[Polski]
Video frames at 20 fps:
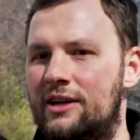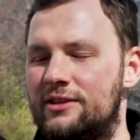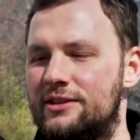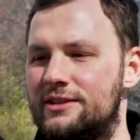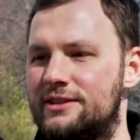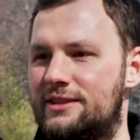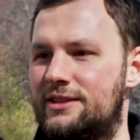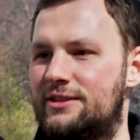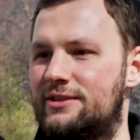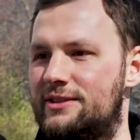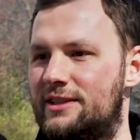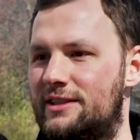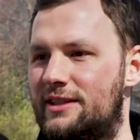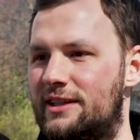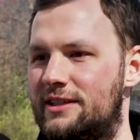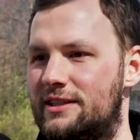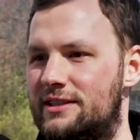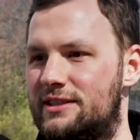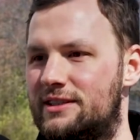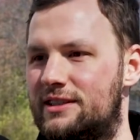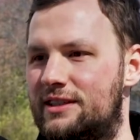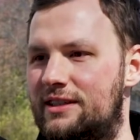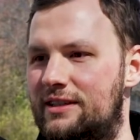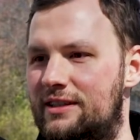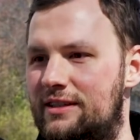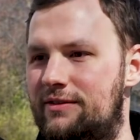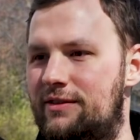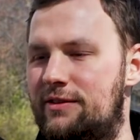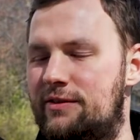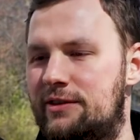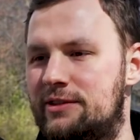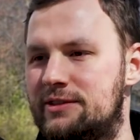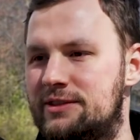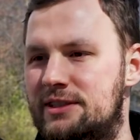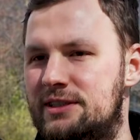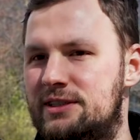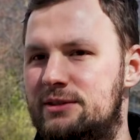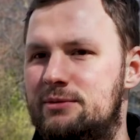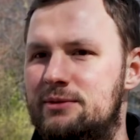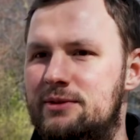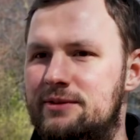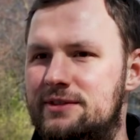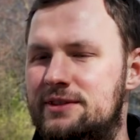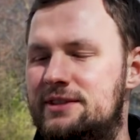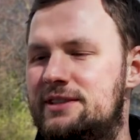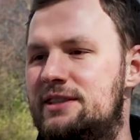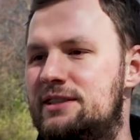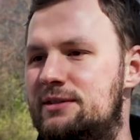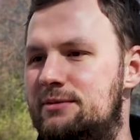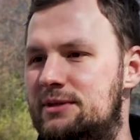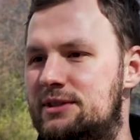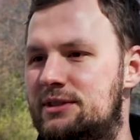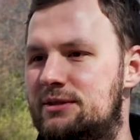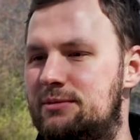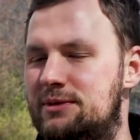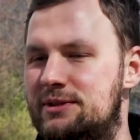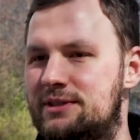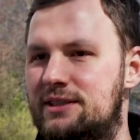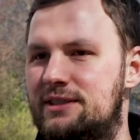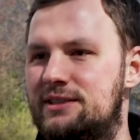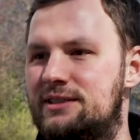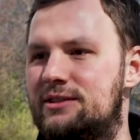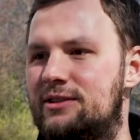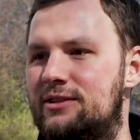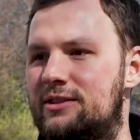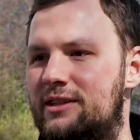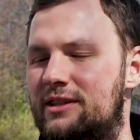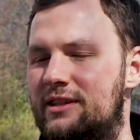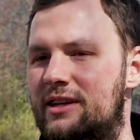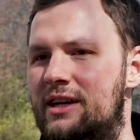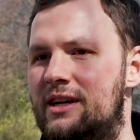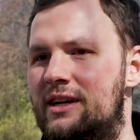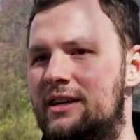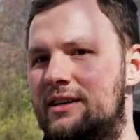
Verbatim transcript: No i z tego zadania się wywiązaliśmy no w zasadzie meczy bez historii.